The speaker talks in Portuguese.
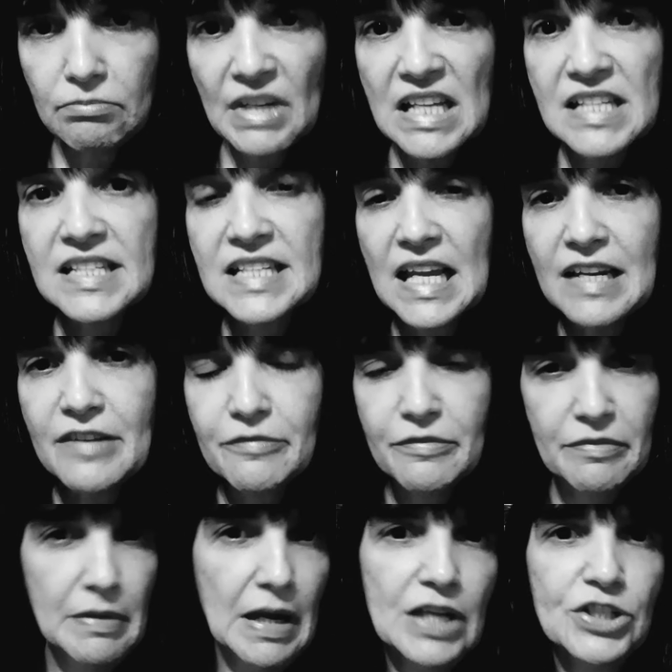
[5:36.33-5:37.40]
se ele
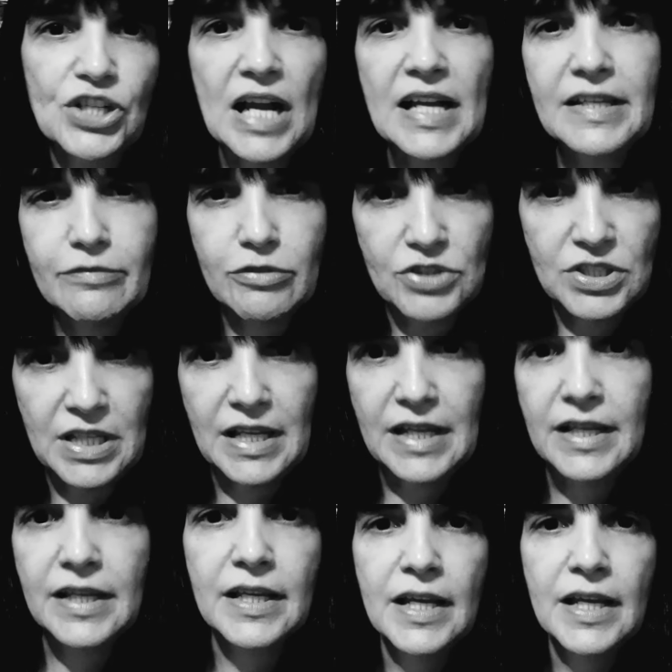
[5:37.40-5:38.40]
achar que você